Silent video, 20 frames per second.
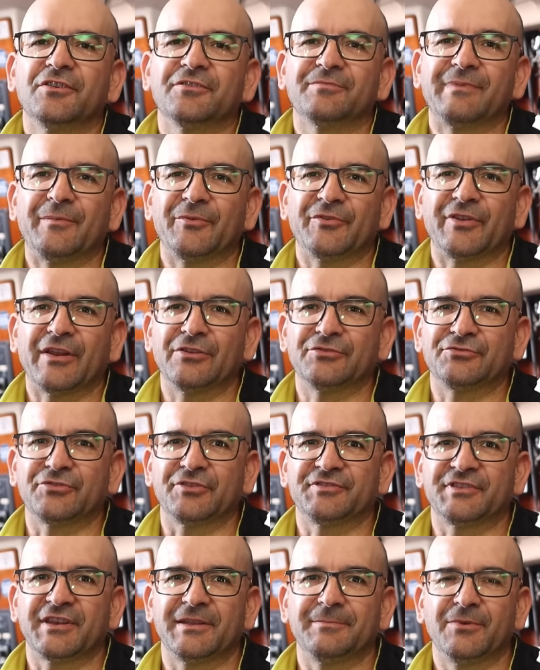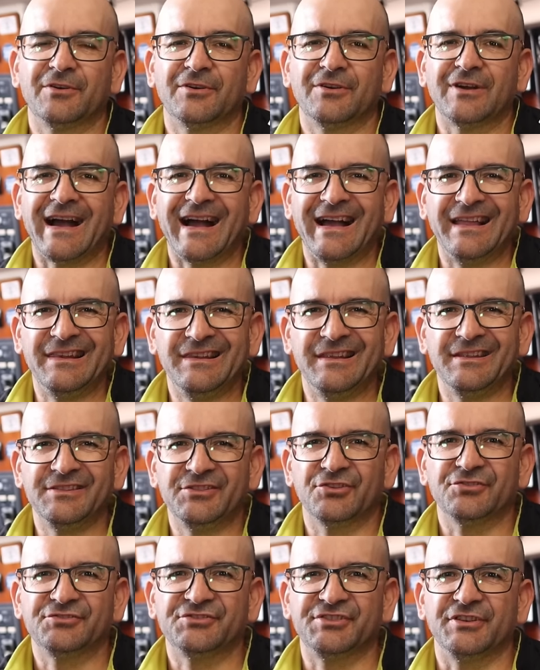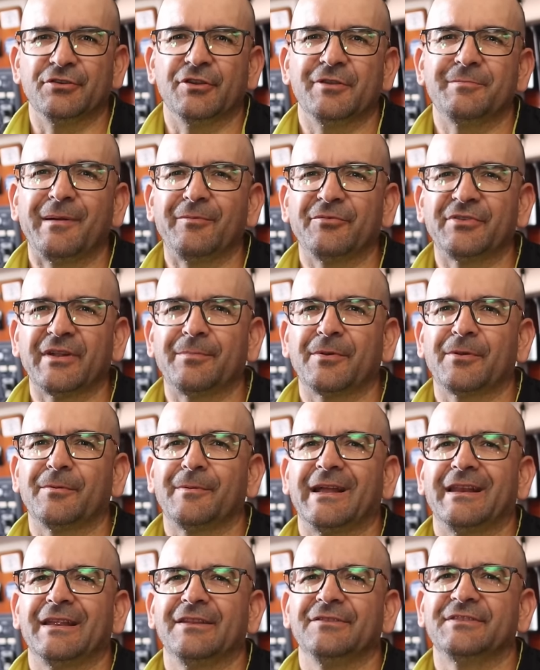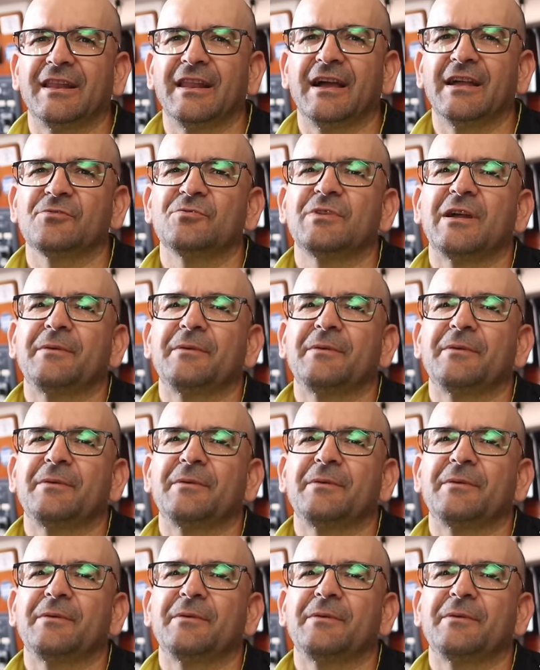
nos vamos al otro extremo, al litio chino, y vamos a probar e instalar